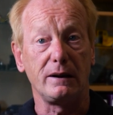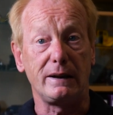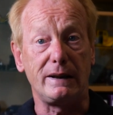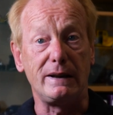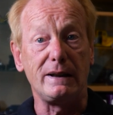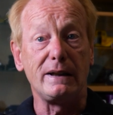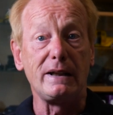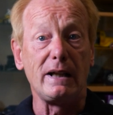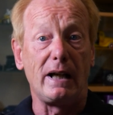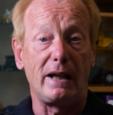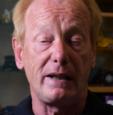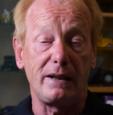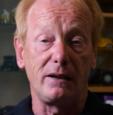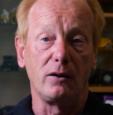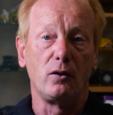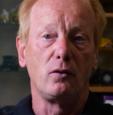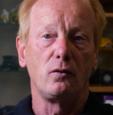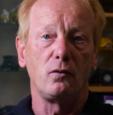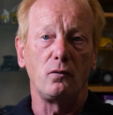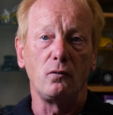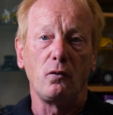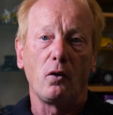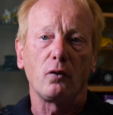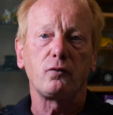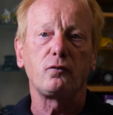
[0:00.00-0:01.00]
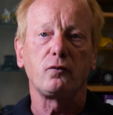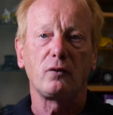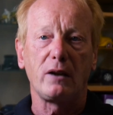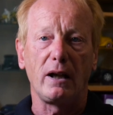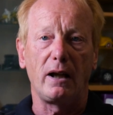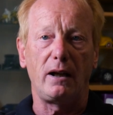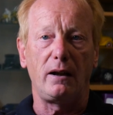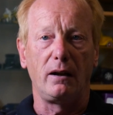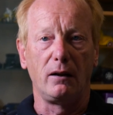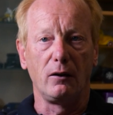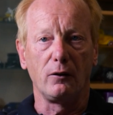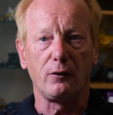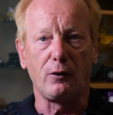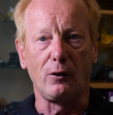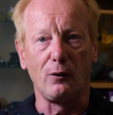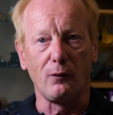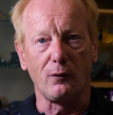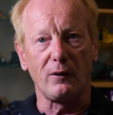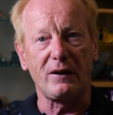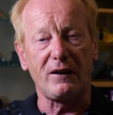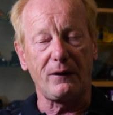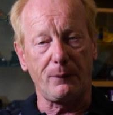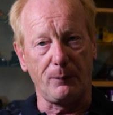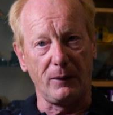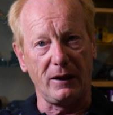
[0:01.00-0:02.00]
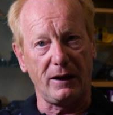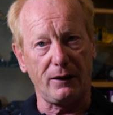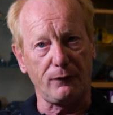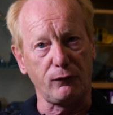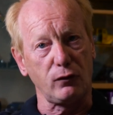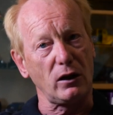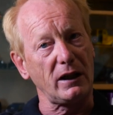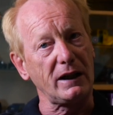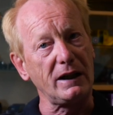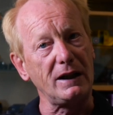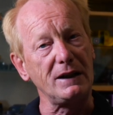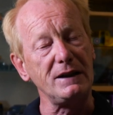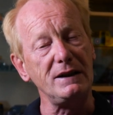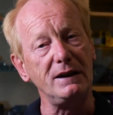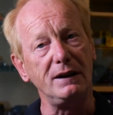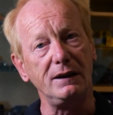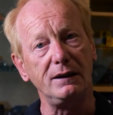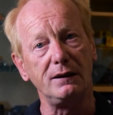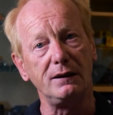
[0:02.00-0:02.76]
qui gagne ou en tout cas que l'on espère voir gagner.